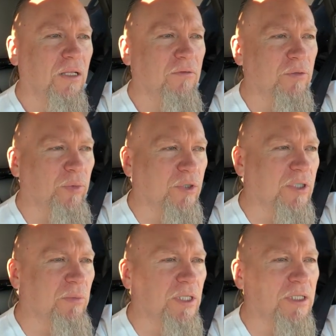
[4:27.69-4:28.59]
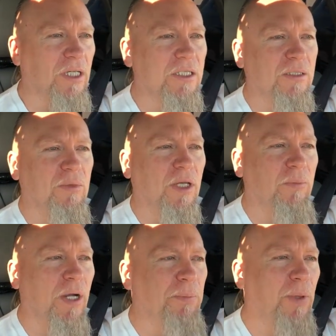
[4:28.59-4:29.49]
Вот, просто молодая семья.
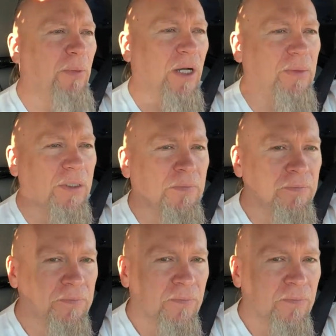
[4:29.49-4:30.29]
Папа, мама,